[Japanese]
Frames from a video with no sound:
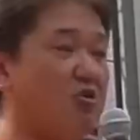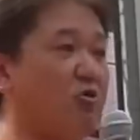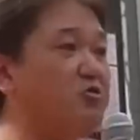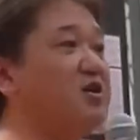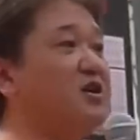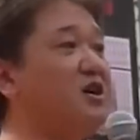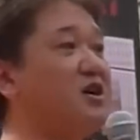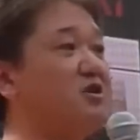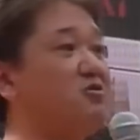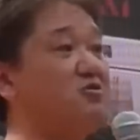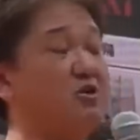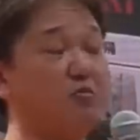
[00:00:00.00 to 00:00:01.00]
小麦なん
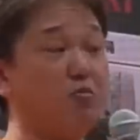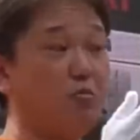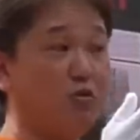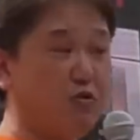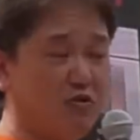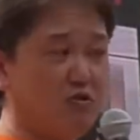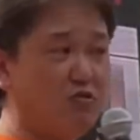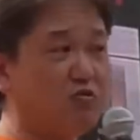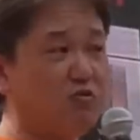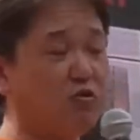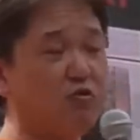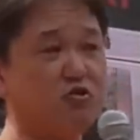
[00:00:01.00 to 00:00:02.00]
かっていうのはものす
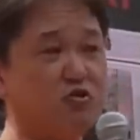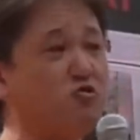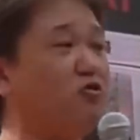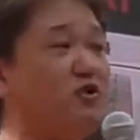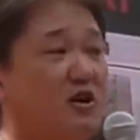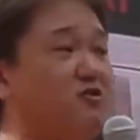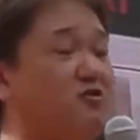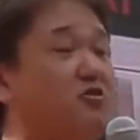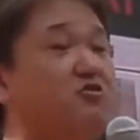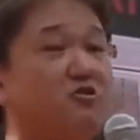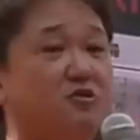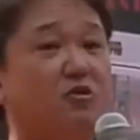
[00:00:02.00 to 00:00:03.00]
ごくこの中毒性が
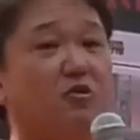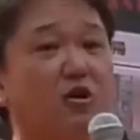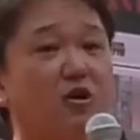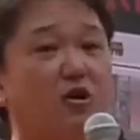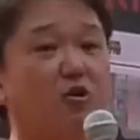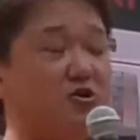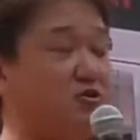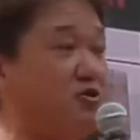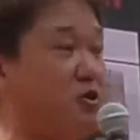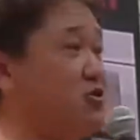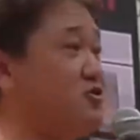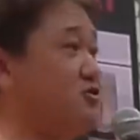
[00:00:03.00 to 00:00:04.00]
強いんですよ。欲し
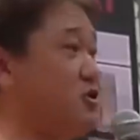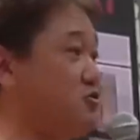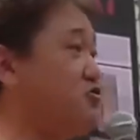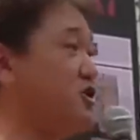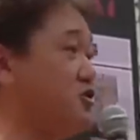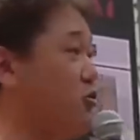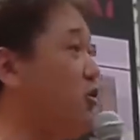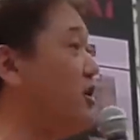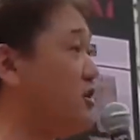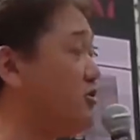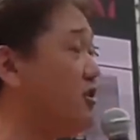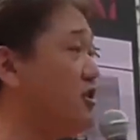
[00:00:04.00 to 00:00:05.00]
くて欲しくて欲しくてしょう
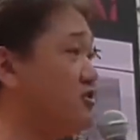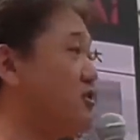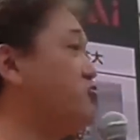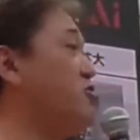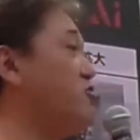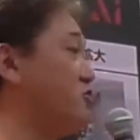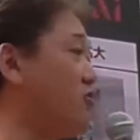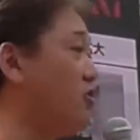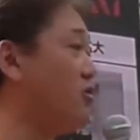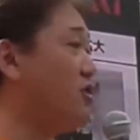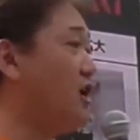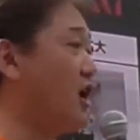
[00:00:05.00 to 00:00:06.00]
がない。砂糖も
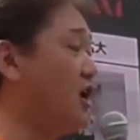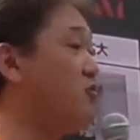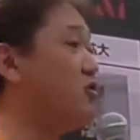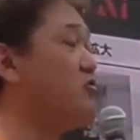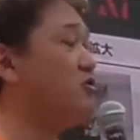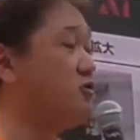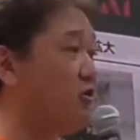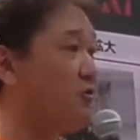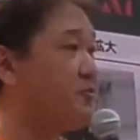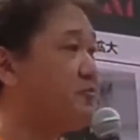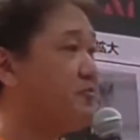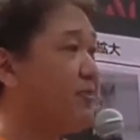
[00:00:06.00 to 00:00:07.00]
そう、揚げ物も
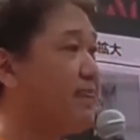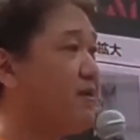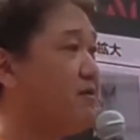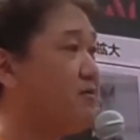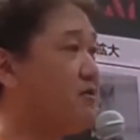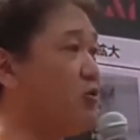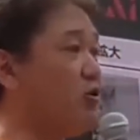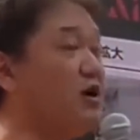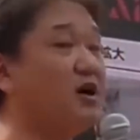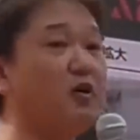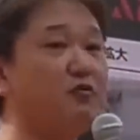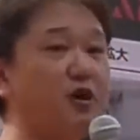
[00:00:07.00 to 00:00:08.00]
そう。で、
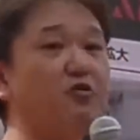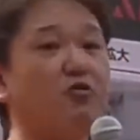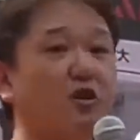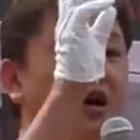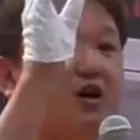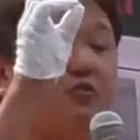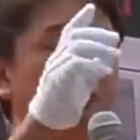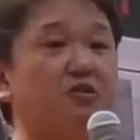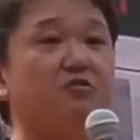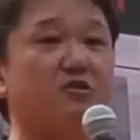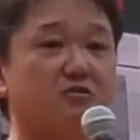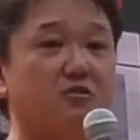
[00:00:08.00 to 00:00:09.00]
これらが増えると癌が
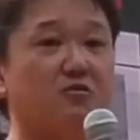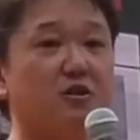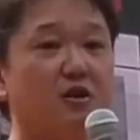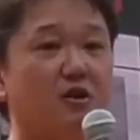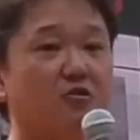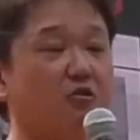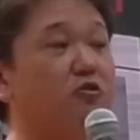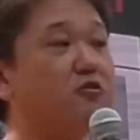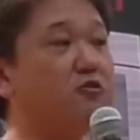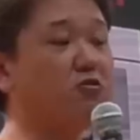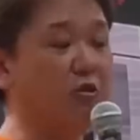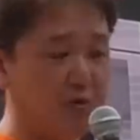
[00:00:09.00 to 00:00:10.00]
増えるんです。そ
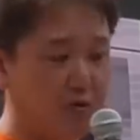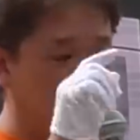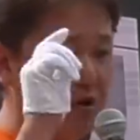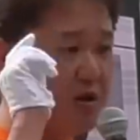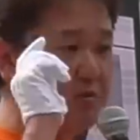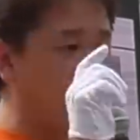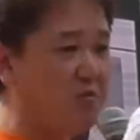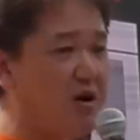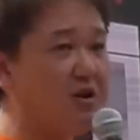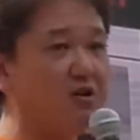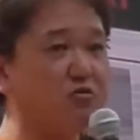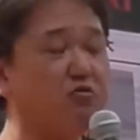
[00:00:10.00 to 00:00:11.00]
うすると、僕が目の
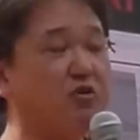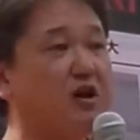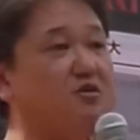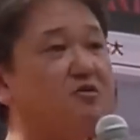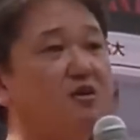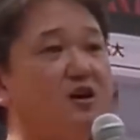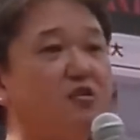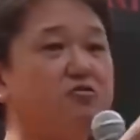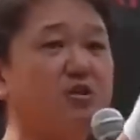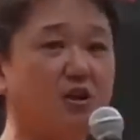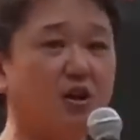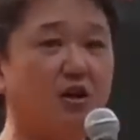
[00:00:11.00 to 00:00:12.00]
前にその患者さんがい
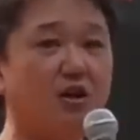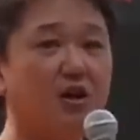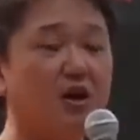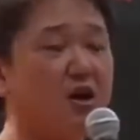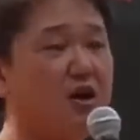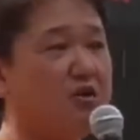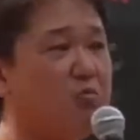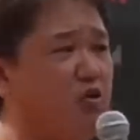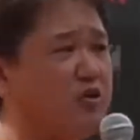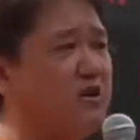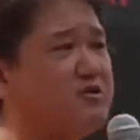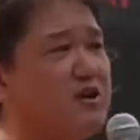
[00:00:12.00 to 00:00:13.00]
るときに、
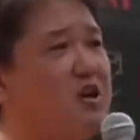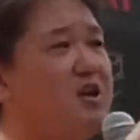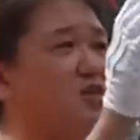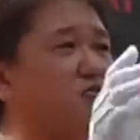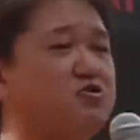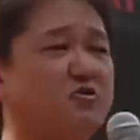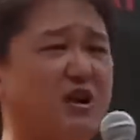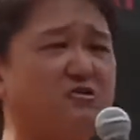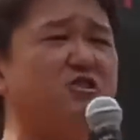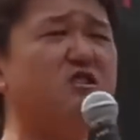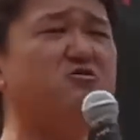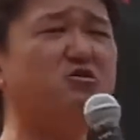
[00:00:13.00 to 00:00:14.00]
もう助からないっていう人が
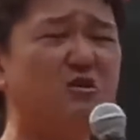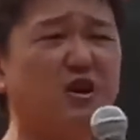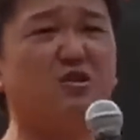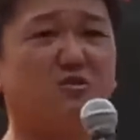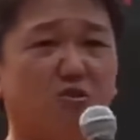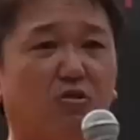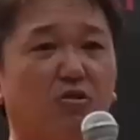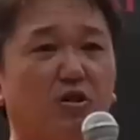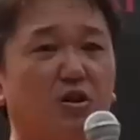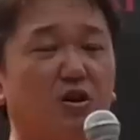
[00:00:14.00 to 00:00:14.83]
たくさん来るわけですよ。